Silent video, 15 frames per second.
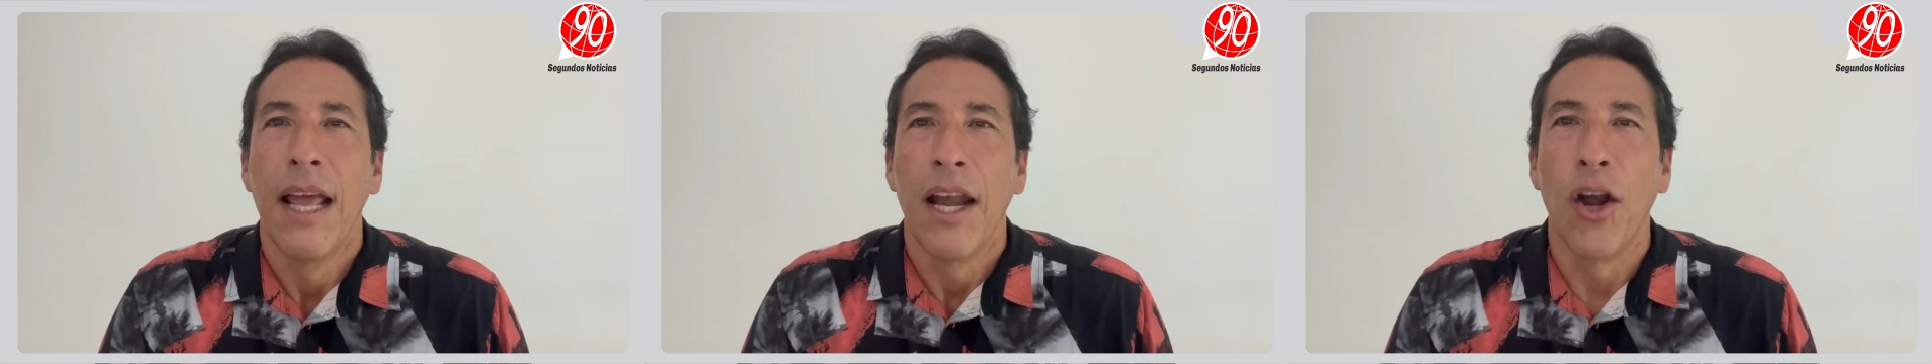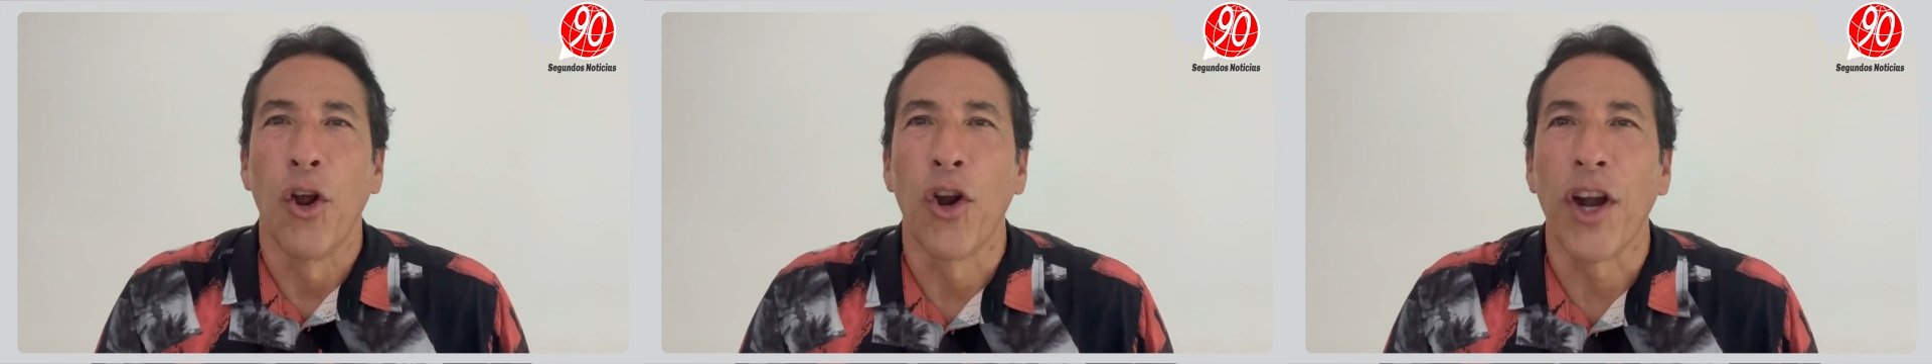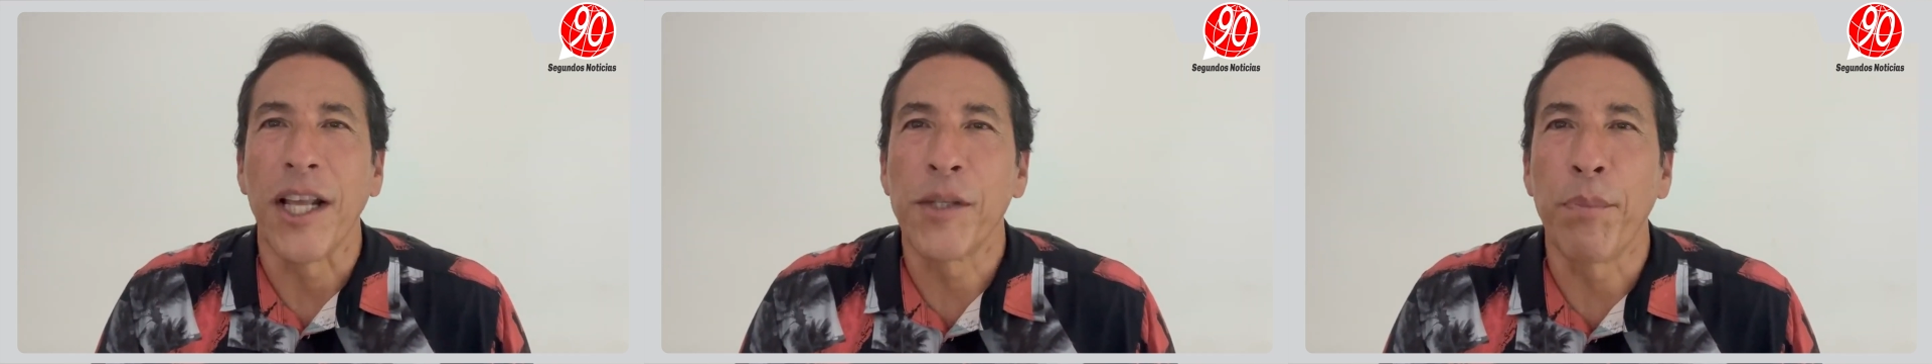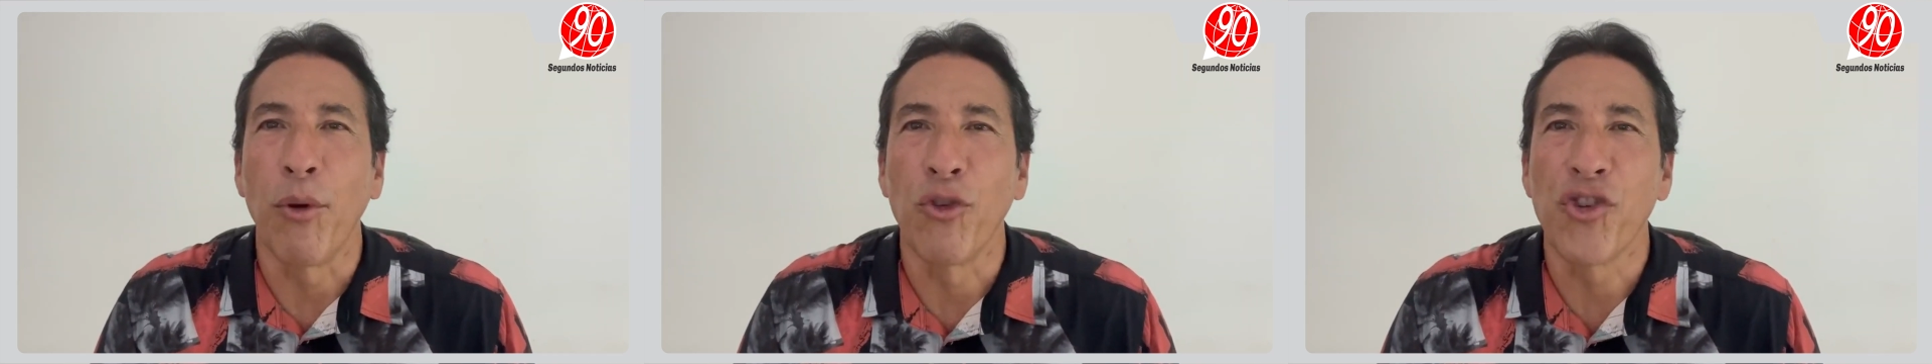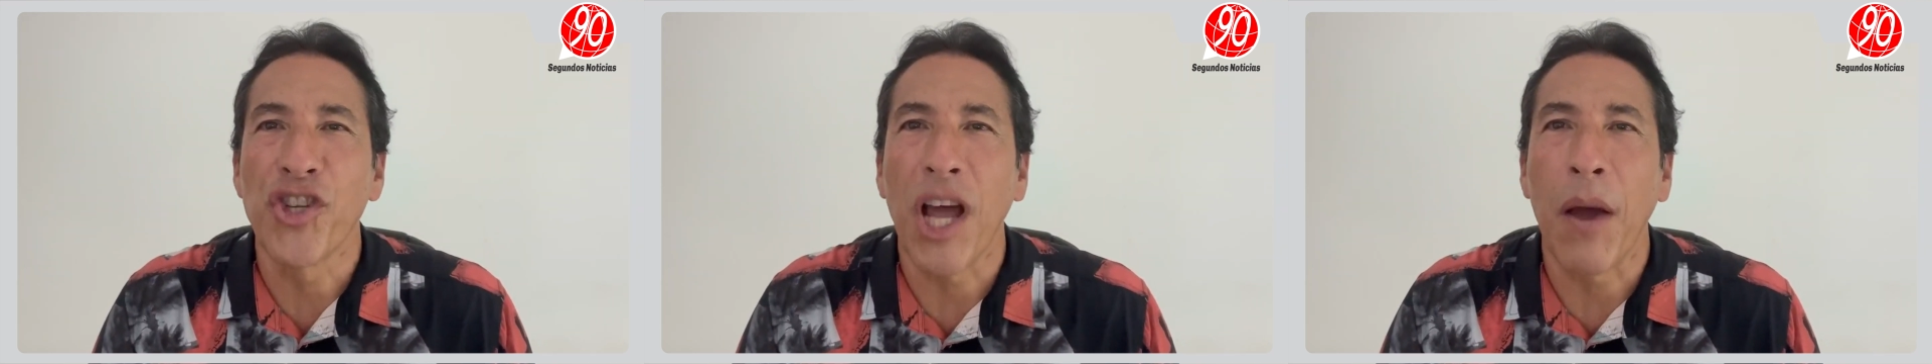los
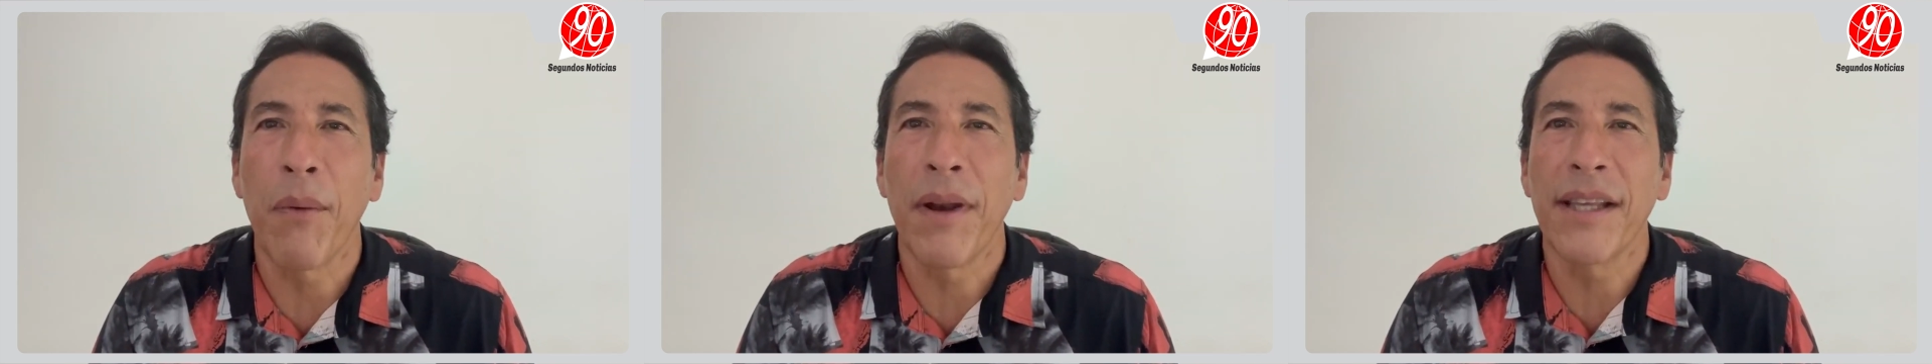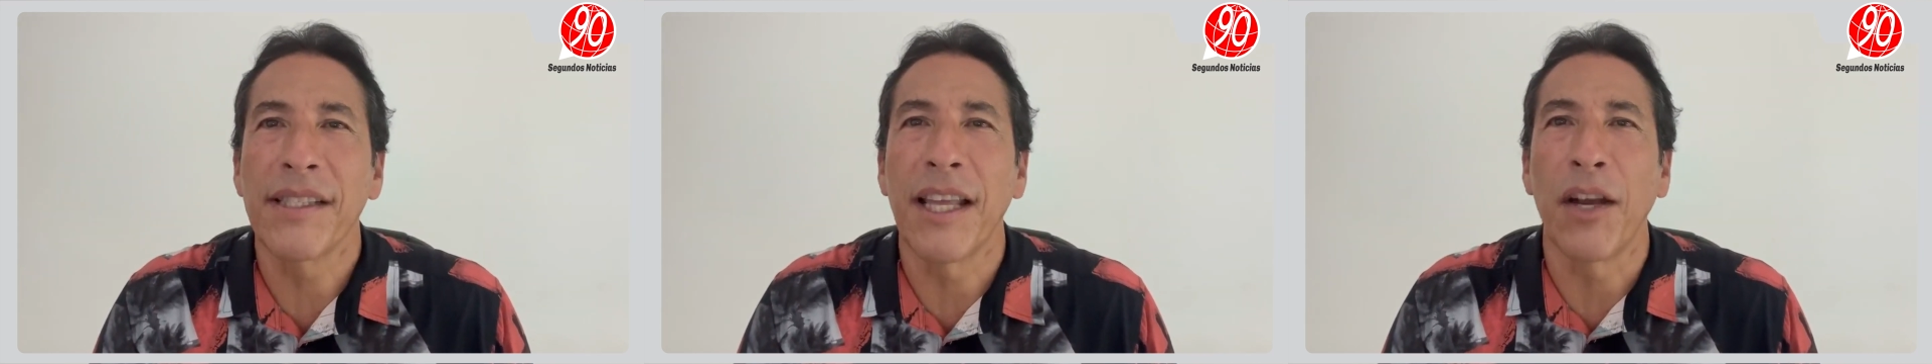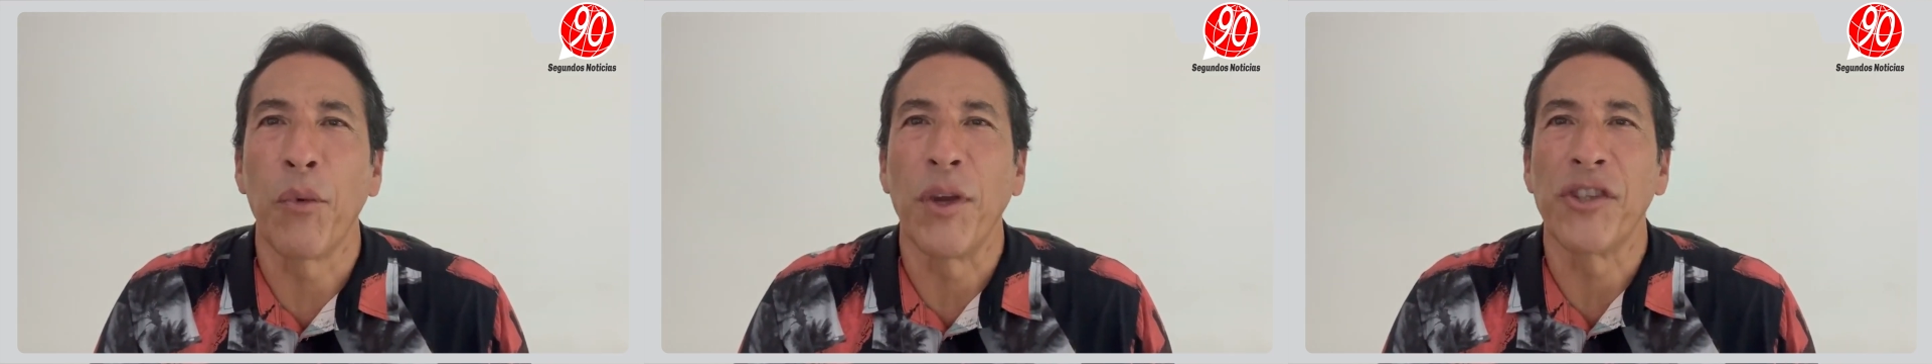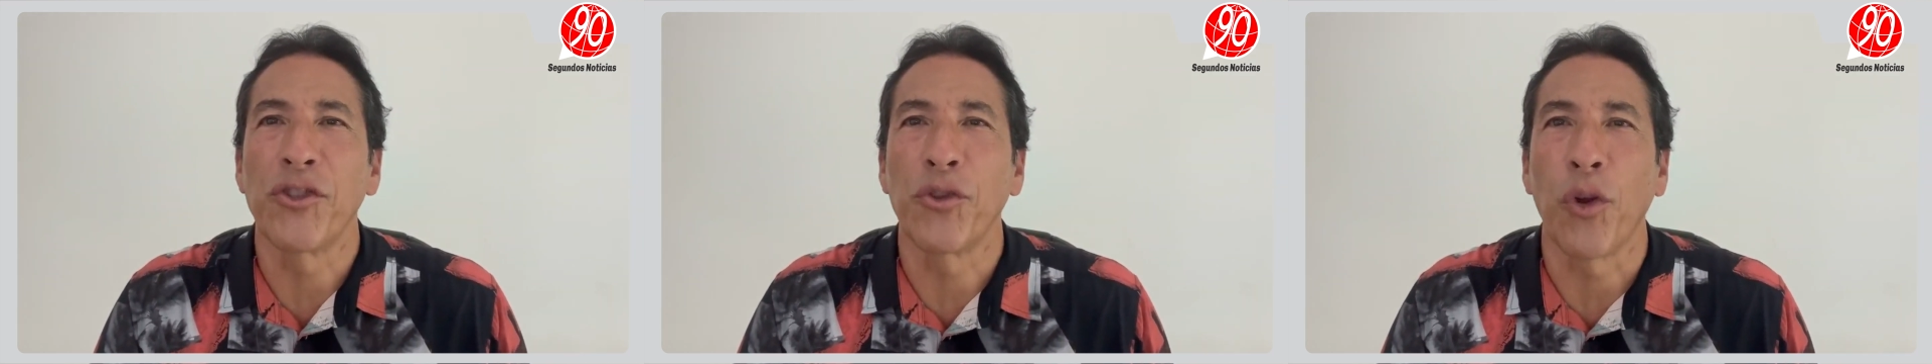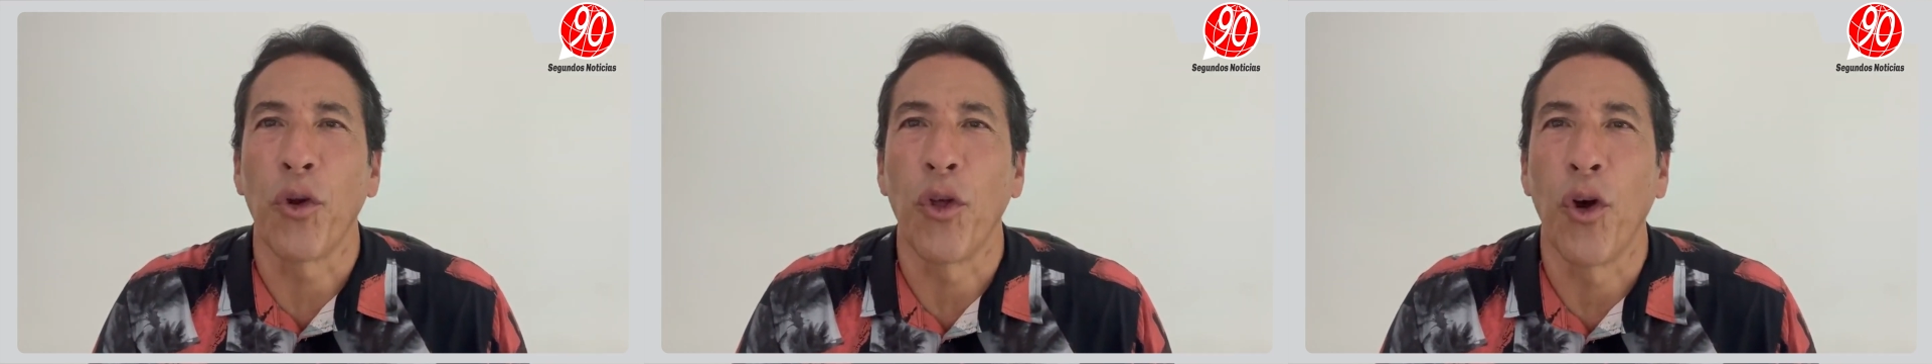responsables de
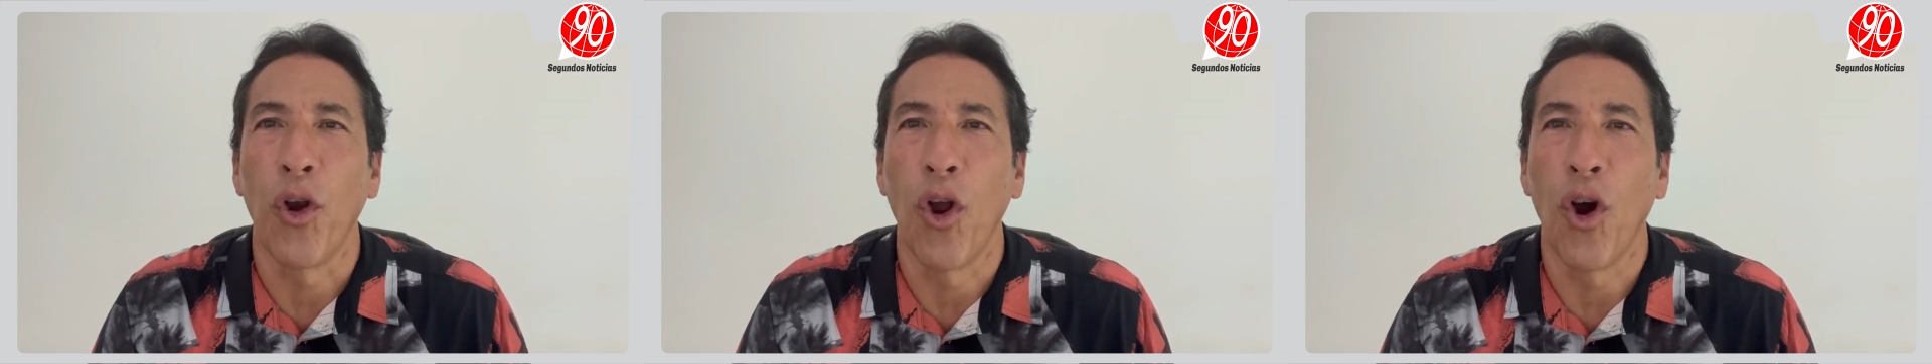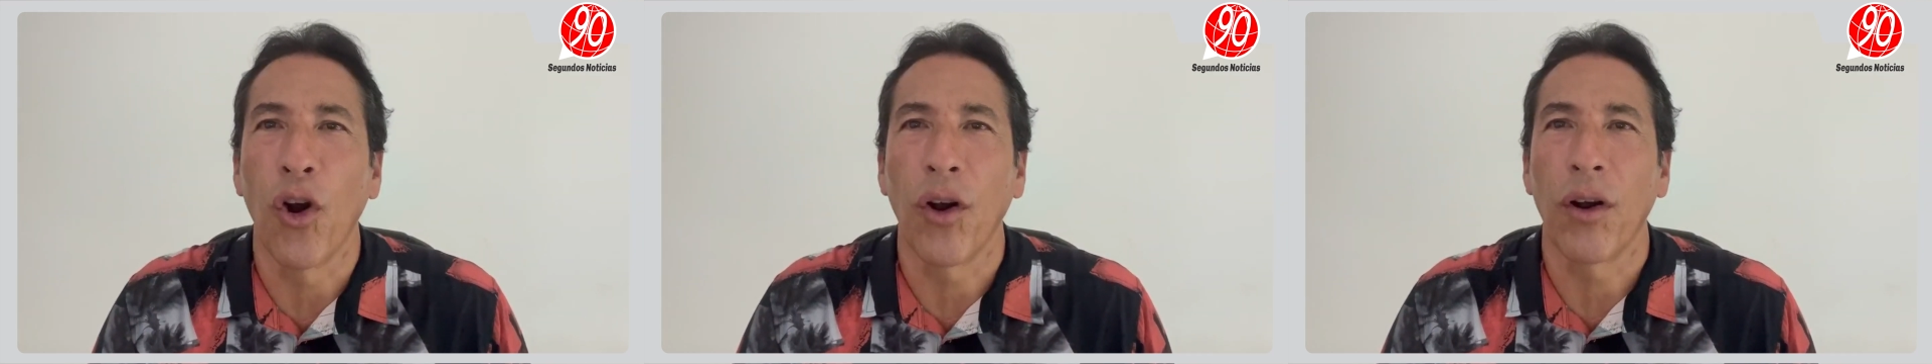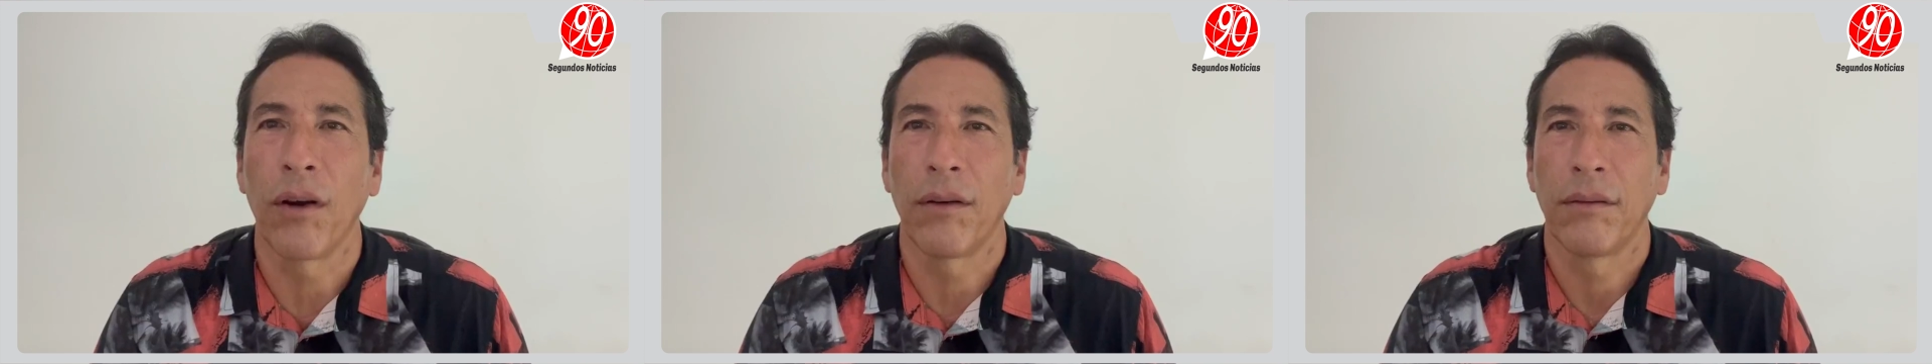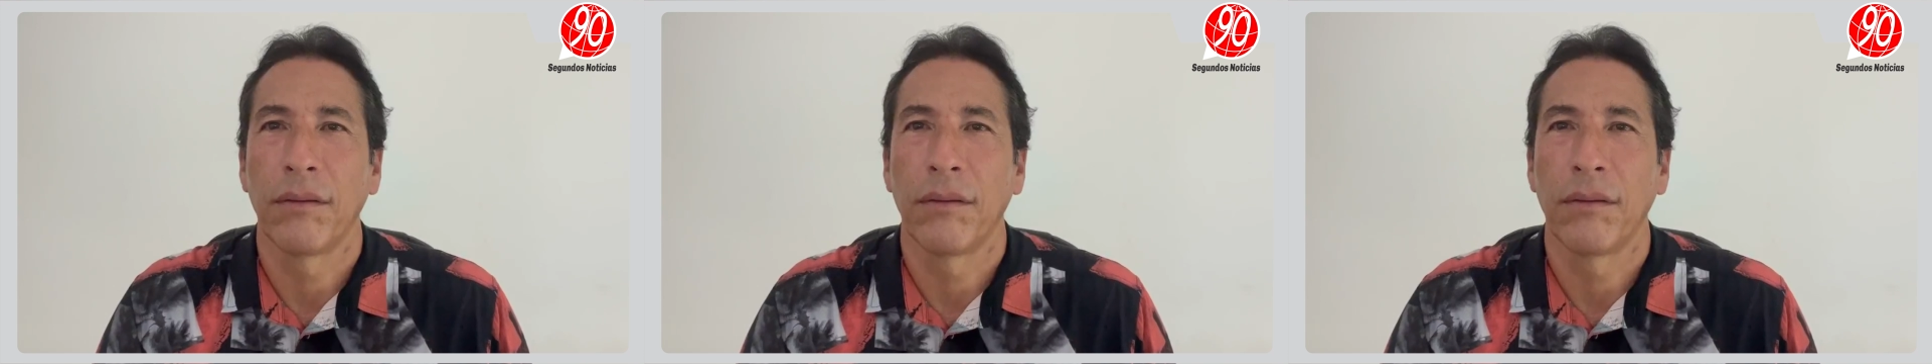nuestro dolor,